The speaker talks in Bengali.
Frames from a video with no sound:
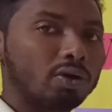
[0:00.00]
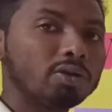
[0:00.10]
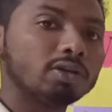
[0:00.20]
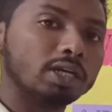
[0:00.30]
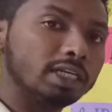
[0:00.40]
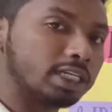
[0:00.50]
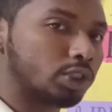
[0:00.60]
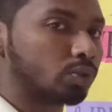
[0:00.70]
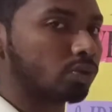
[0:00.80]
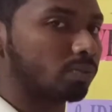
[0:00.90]
গড় লিখে
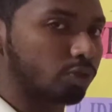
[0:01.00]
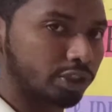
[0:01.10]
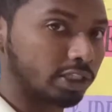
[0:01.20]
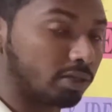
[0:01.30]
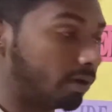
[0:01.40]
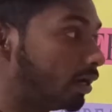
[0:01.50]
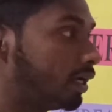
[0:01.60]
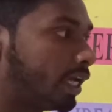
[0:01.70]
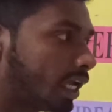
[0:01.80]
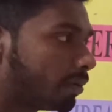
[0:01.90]
সূত্রটা বসিয়ে দিবা
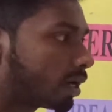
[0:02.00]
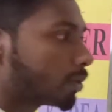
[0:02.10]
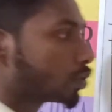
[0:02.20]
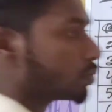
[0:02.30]
এবার আমরা